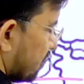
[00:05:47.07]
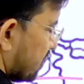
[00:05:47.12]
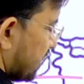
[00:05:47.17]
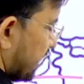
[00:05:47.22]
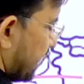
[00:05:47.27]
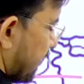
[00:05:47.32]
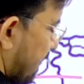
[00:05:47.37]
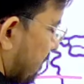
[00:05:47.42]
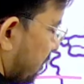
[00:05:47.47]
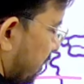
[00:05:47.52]
उसे
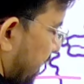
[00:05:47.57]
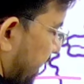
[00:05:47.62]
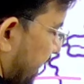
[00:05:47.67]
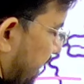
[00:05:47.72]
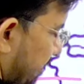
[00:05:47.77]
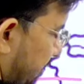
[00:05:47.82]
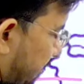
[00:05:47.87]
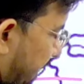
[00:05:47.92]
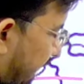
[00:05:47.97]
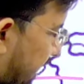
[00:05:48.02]
क्या
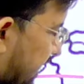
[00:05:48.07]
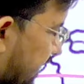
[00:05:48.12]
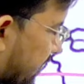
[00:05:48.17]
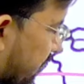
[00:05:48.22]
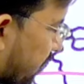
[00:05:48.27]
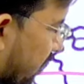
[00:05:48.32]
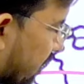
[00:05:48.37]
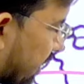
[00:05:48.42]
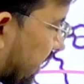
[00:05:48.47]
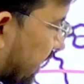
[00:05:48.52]
बोलेंगे प्रादीप
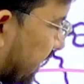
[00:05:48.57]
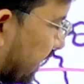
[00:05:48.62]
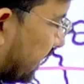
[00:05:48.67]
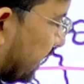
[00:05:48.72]
बोलते हैं